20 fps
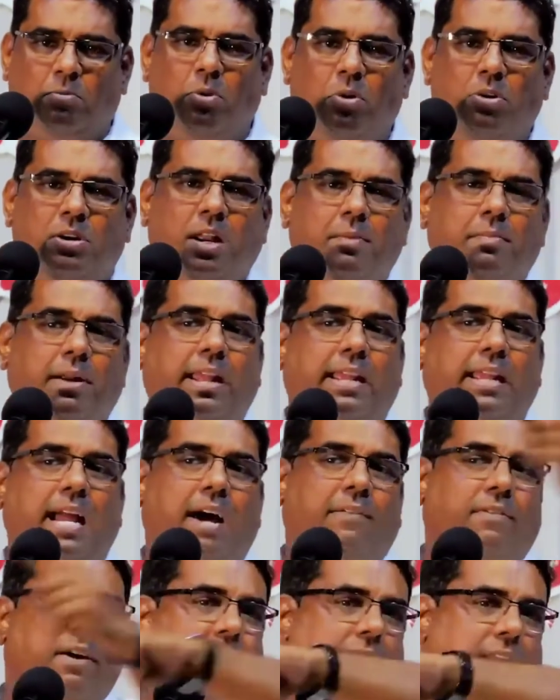மூன்றரை
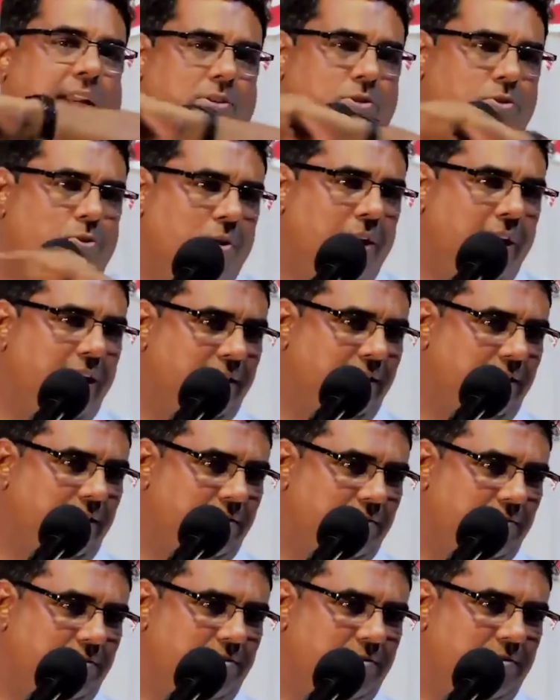மணிக்கு அவன் வரான் ஸ்கூல்ல
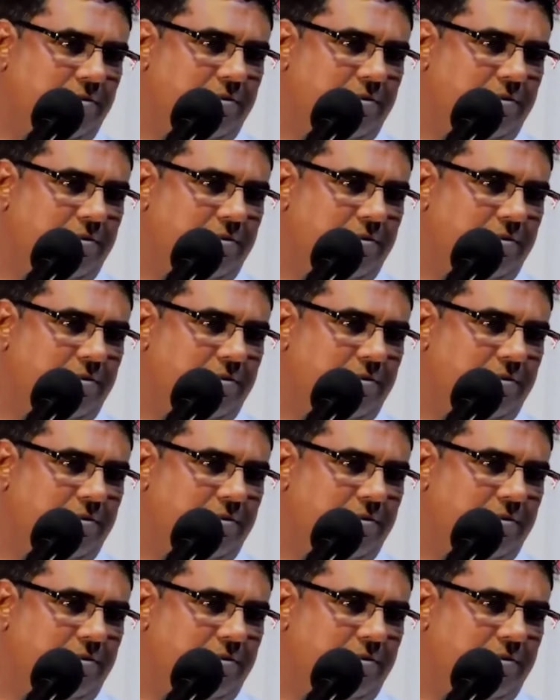இருந்து